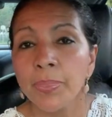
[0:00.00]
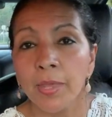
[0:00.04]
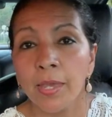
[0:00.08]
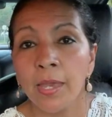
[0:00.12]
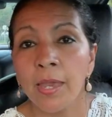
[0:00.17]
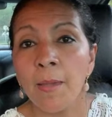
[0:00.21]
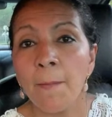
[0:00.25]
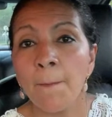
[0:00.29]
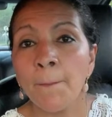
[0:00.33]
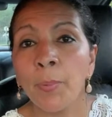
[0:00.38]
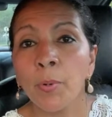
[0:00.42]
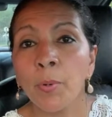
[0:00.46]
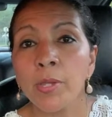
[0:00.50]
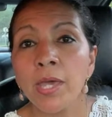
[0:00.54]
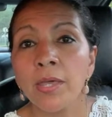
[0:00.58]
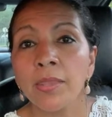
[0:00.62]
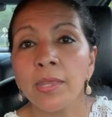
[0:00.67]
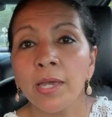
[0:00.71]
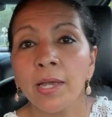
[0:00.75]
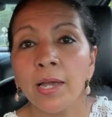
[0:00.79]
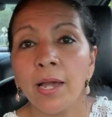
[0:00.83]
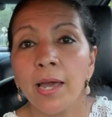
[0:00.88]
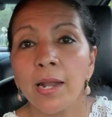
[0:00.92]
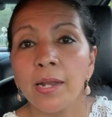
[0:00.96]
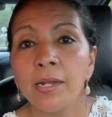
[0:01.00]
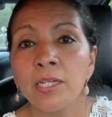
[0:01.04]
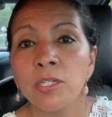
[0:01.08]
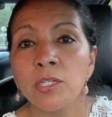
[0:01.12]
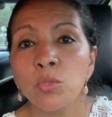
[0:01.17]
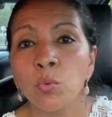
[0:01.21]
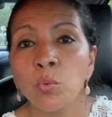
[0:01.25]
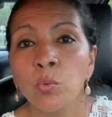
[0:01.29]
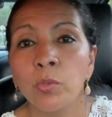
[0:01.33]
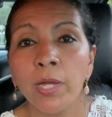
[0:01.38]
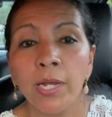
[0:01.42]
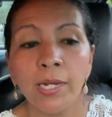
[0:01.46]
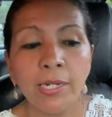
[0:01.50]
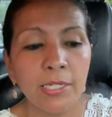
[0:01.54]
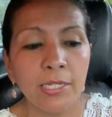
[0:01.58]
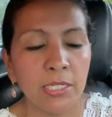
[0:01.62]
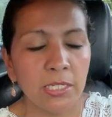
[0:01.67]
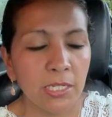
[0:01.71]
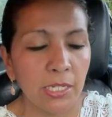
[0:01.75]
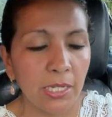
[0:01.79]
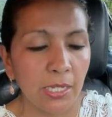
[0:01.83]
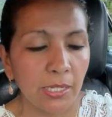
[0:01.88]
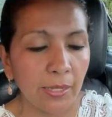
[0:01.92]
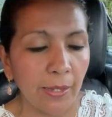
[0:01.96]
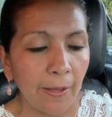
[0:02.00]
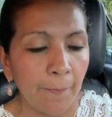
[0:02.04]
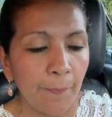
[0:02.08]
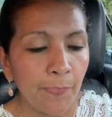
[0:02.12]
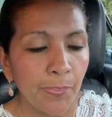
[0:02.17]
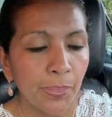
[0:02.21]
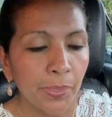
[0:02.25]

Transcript: eh, voy a dejarles una listita.